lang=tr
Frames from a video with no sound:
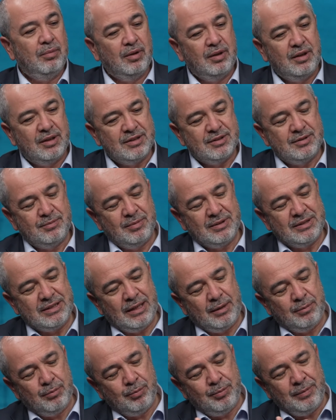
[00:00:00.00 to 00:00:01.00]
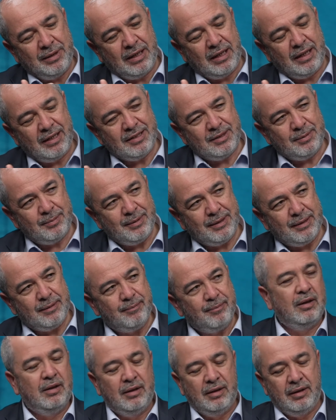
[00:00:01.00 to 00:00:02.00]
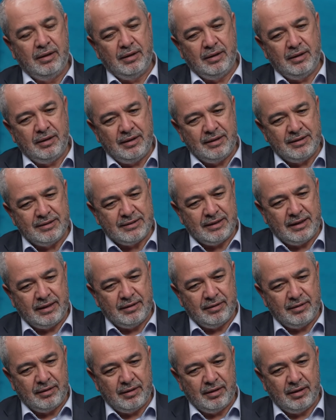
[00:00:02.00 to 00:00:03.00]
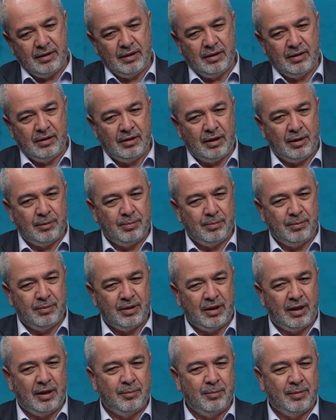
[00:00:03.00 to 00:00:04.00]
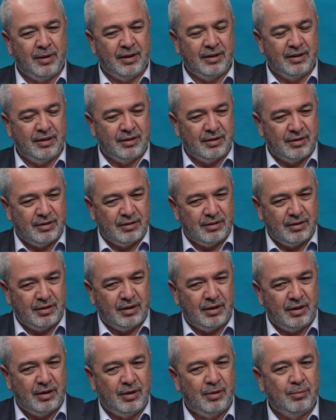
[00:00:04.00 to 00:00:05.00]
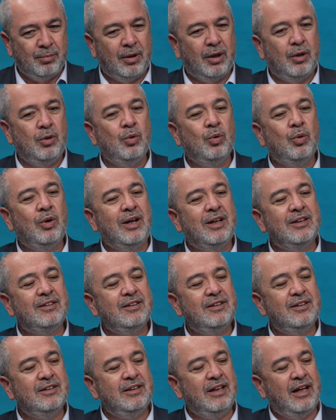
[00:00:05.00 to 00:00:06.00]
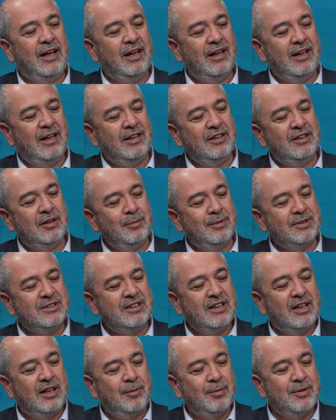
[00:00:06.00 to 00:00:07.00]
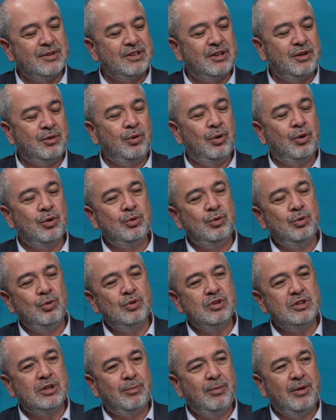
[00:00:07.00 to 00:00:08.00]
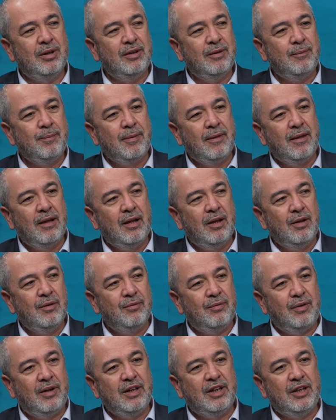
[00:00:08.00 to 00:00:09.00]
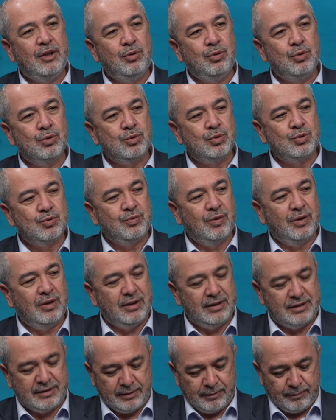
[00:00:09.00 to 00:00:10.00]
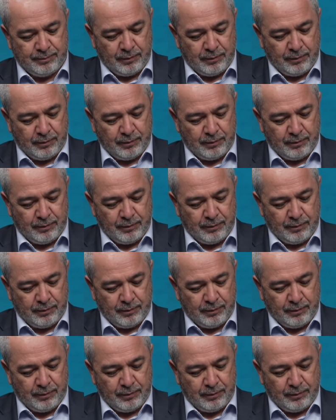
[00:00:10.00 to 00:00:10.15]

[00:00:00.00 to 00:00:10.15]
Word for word: bakınız mesela bu meratibi e, insan e, Rah Rahman'ın e, mahlukatını değerlendirme sıralamasını gördüğünüz zaman fark ediyorsunuz. Fakat